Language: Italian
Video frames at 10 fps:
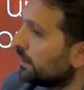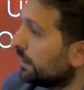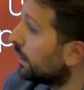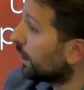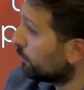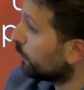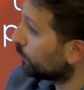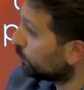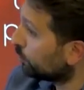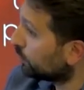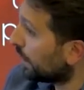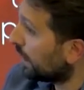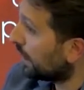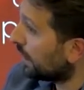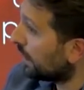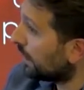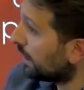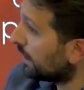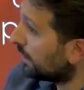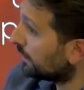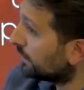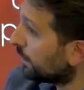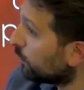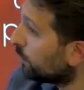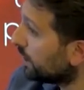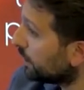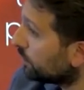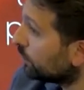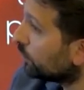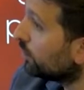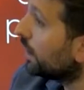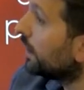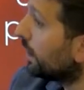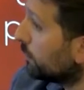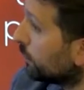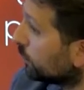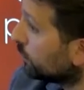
nel rapporto tra, tra, uomini e donne, nel rapporto